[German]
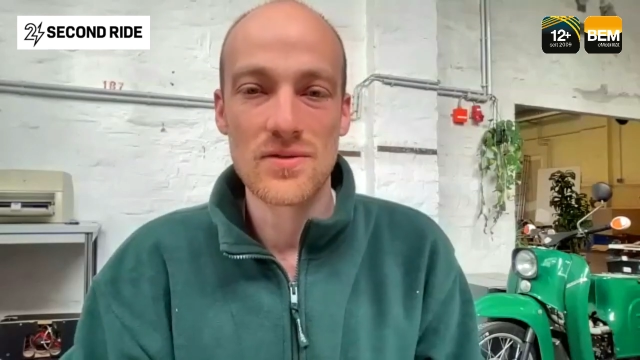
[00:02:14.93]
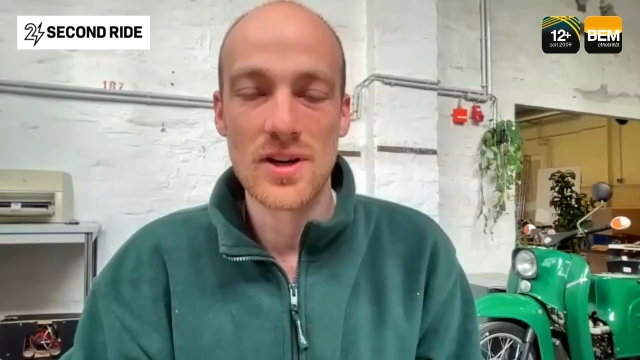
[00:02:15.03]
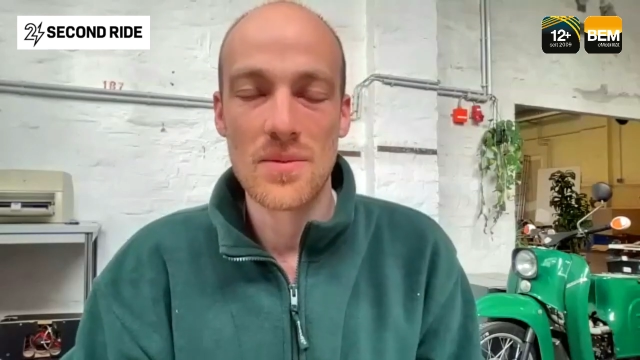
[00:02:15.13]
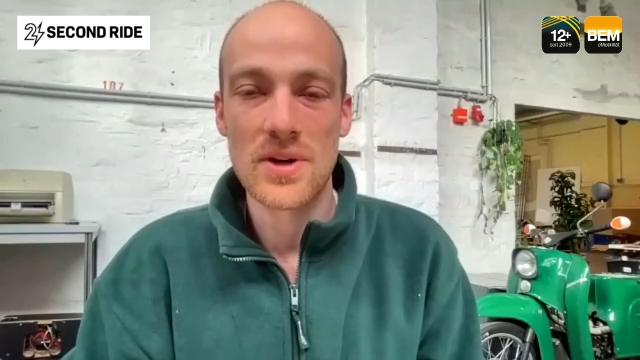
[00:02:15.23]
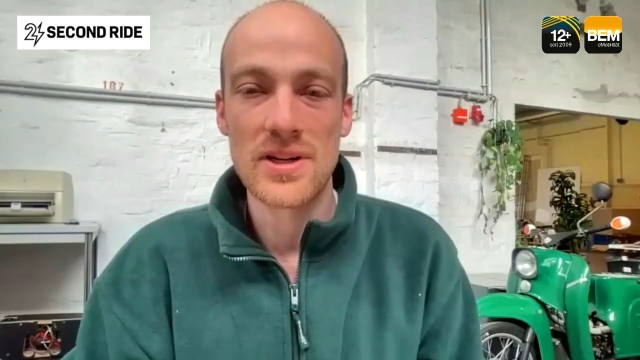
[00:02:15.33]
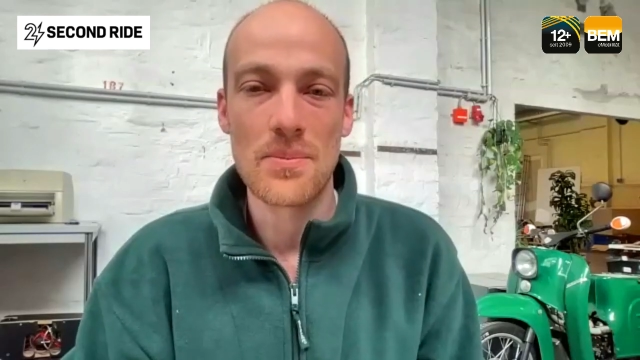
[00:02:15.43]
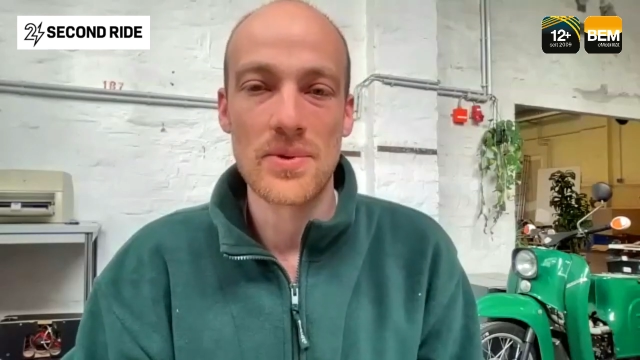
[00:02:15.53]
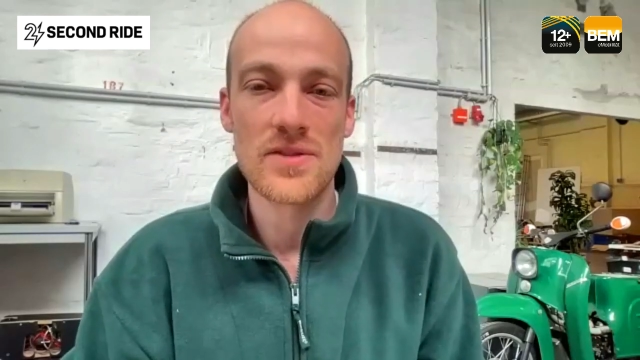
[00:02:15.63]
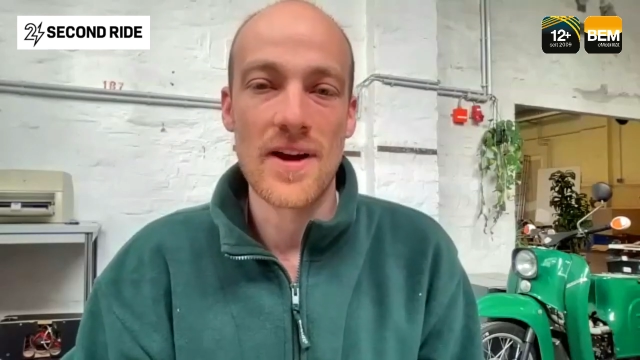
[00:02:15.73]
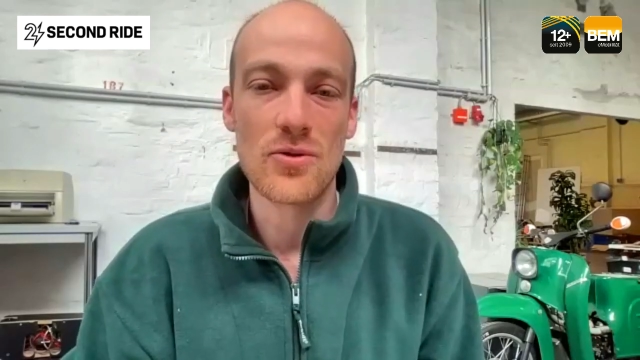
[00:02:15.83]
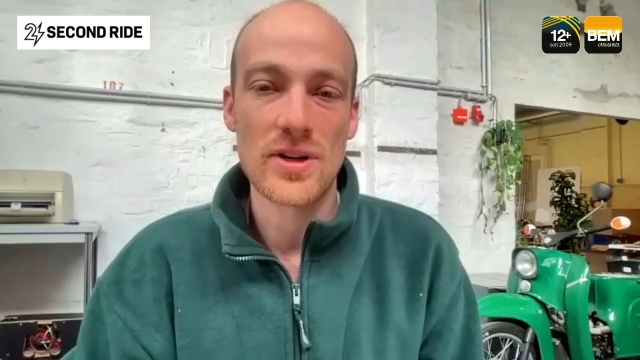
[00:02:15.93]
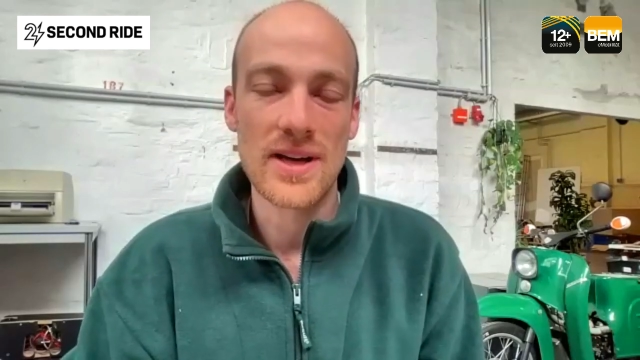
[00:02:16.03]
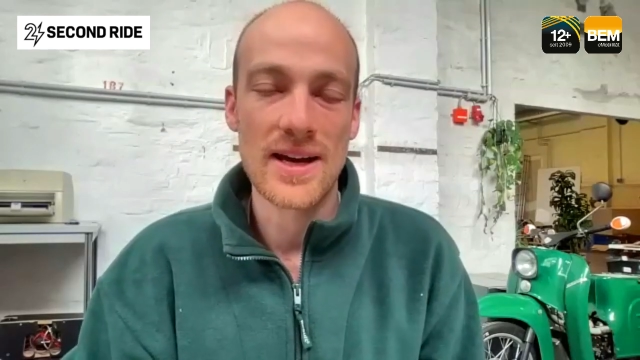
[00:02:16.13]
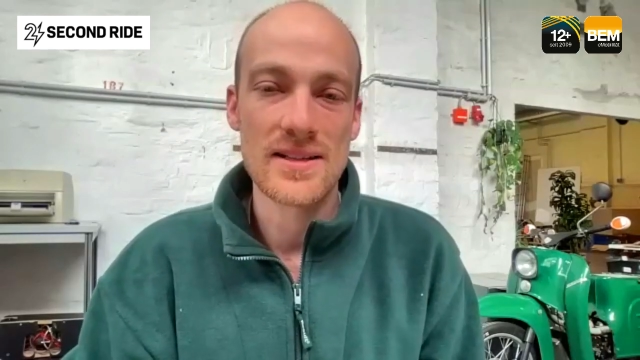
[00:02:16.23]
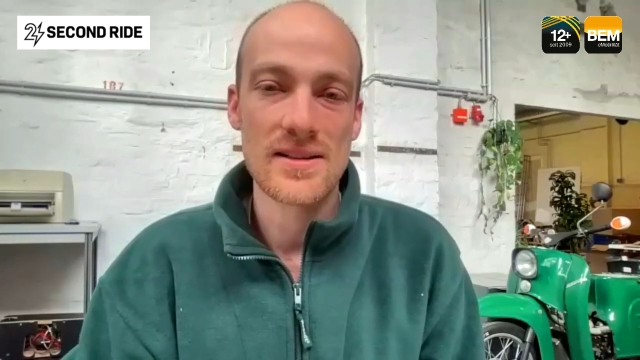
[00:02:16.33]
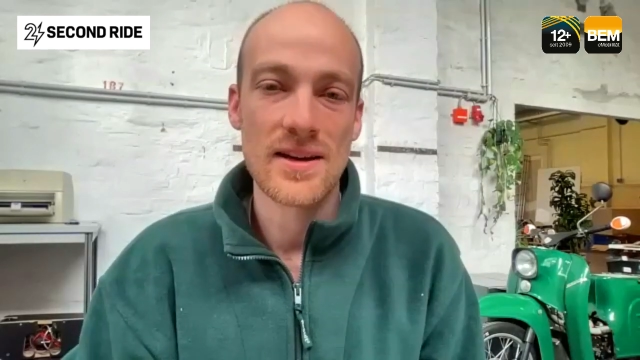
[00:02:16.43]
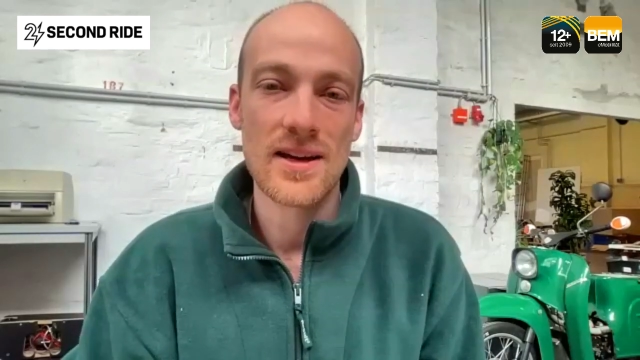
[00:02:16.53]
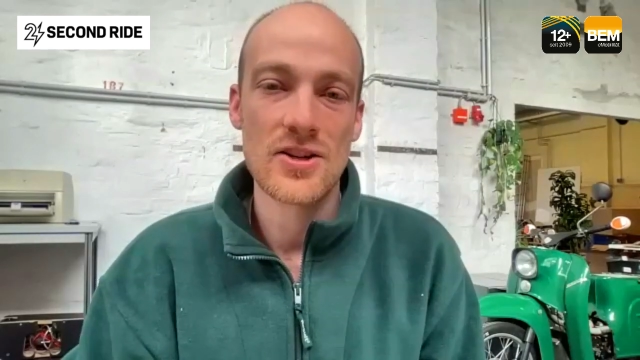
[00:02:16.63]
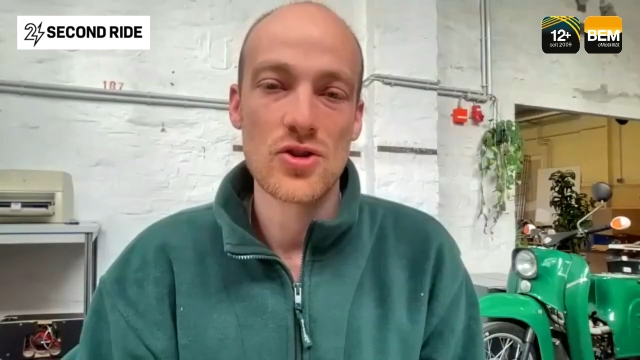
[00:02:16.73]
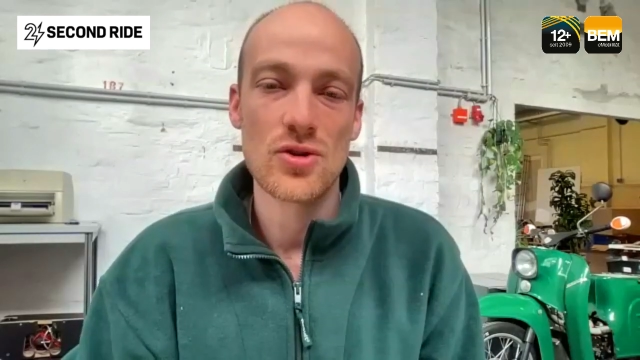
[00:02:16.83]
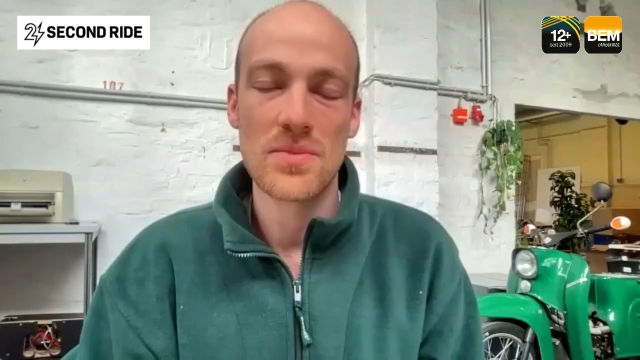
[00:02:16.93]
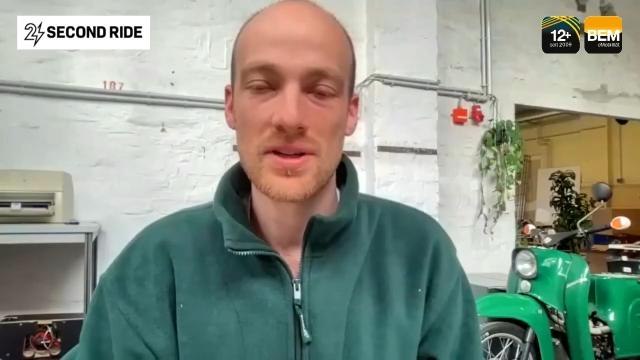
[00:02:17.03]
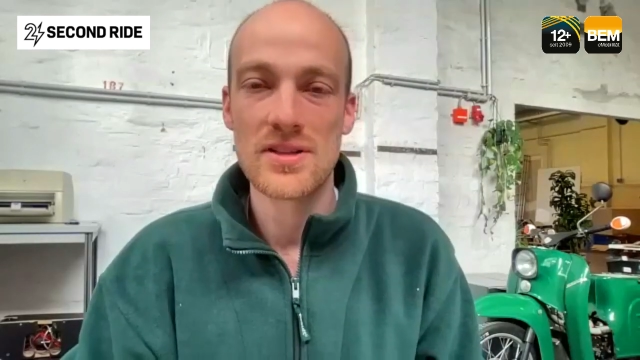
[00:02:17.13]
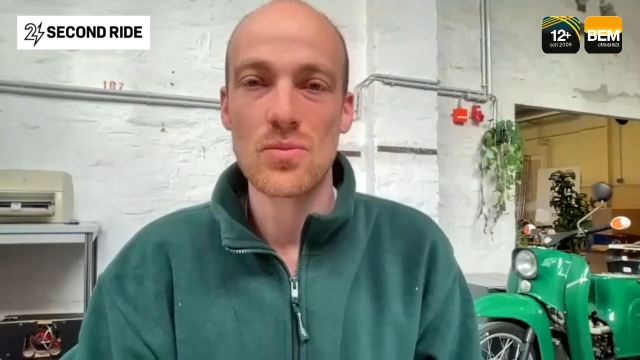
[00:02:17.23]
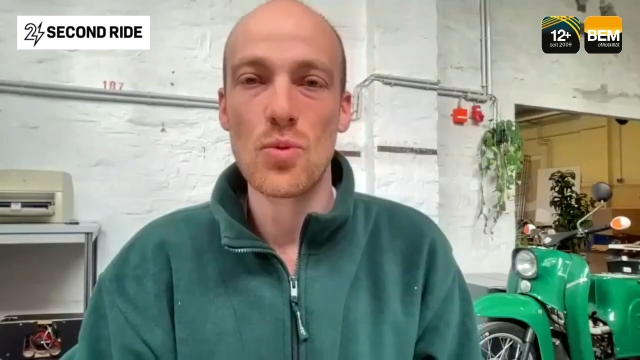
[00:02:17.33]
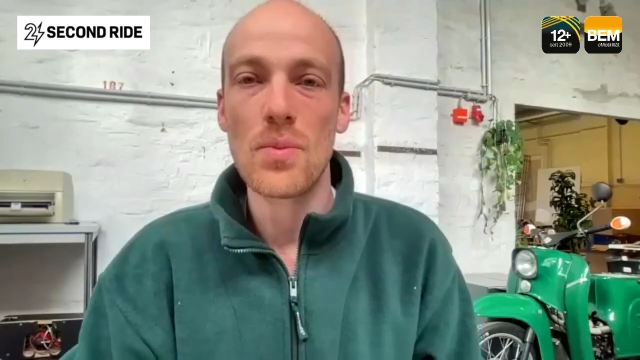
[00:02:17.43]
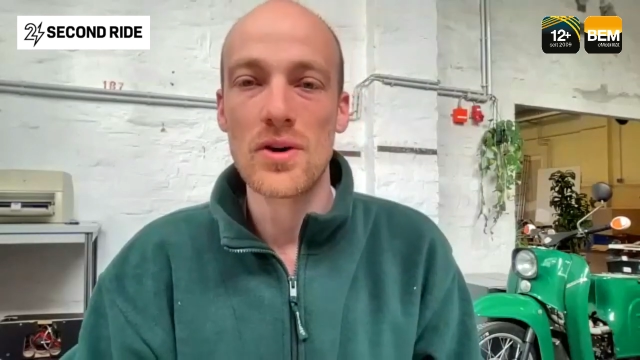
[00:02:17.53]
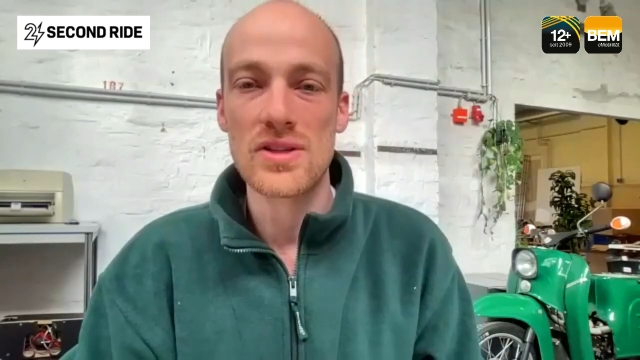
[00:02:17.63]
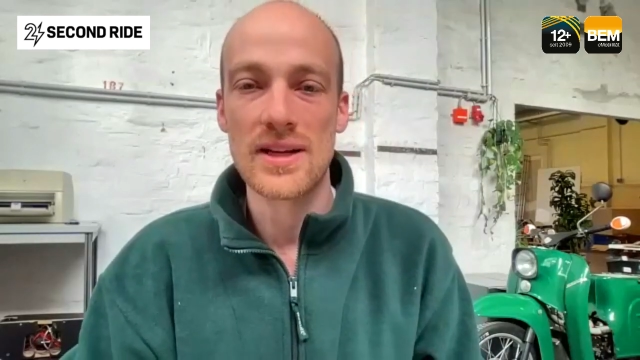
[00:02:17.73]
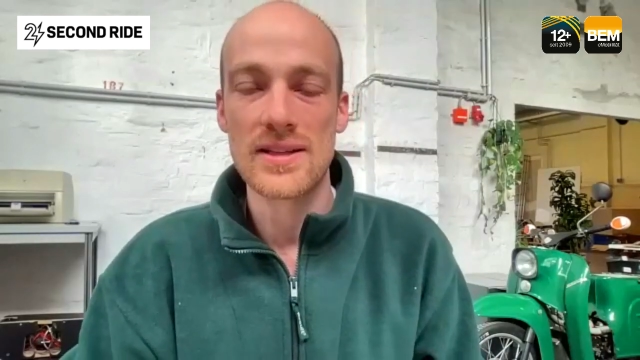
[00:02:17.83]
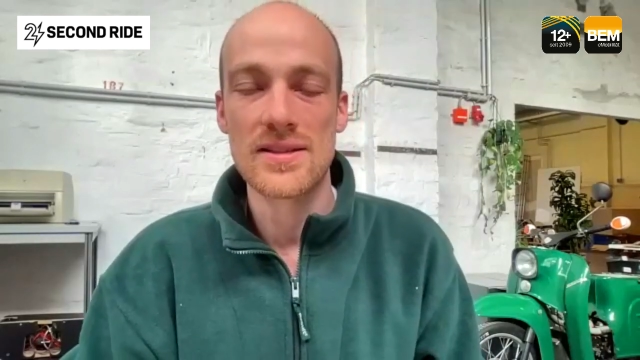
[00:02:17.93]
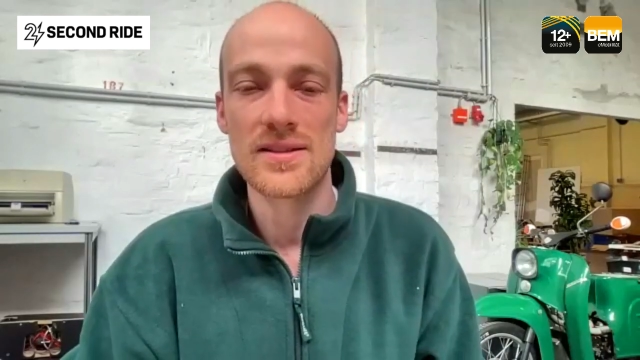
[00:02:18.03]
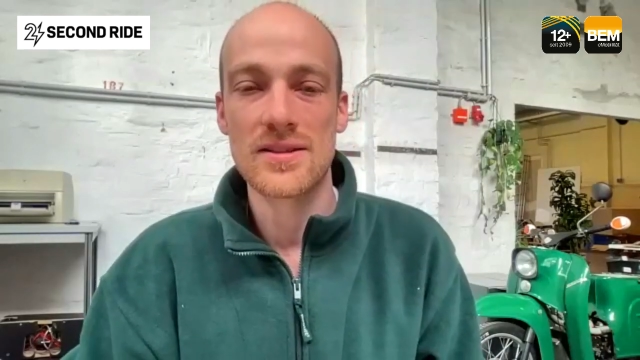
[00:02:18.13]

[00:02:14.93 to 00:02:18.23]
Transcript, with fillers: Wir haben knapp 200 Einzelteile schon bei diesem Umbausatz.